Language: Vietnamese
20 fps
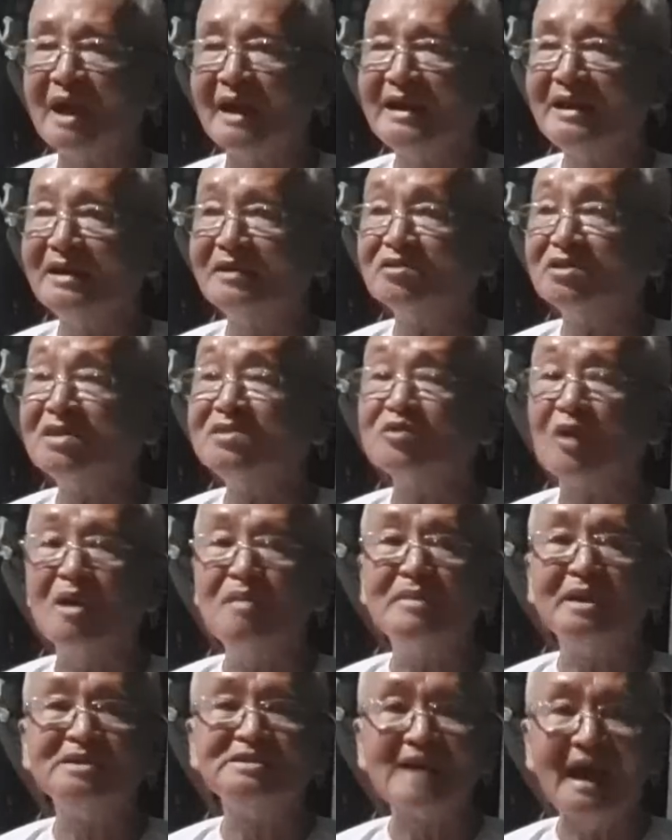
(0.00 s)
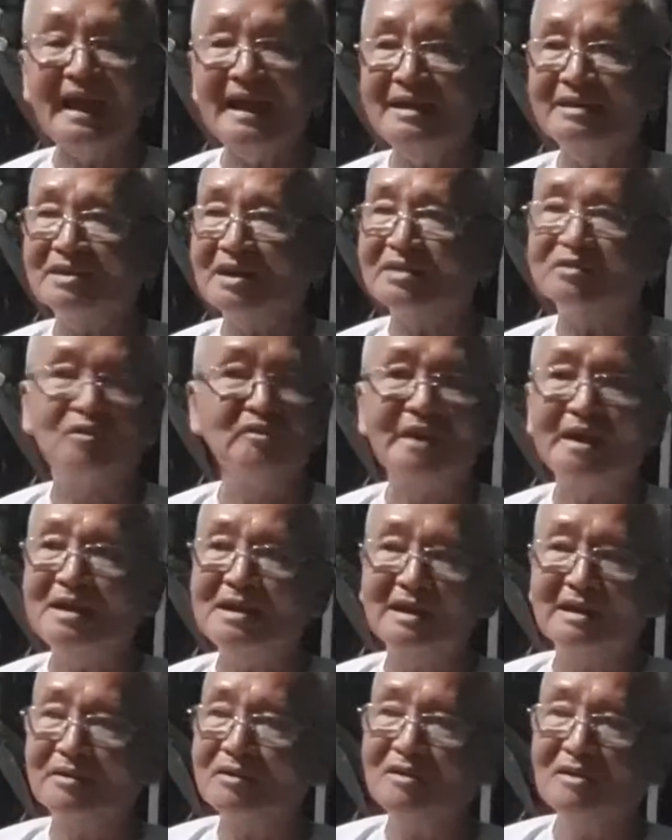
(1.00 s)
vậy là chứng tỏ mình sang thì tôi thấy
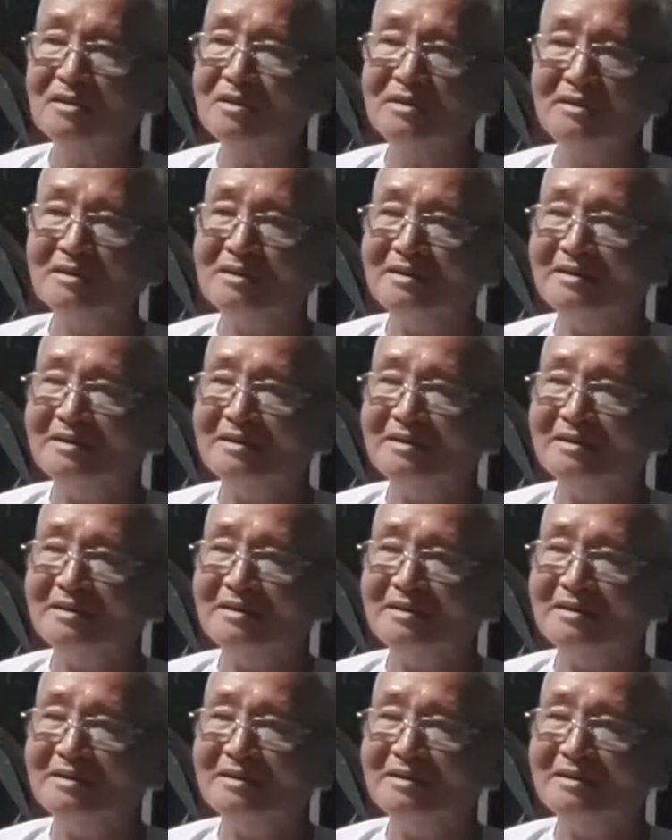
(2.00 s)
là nó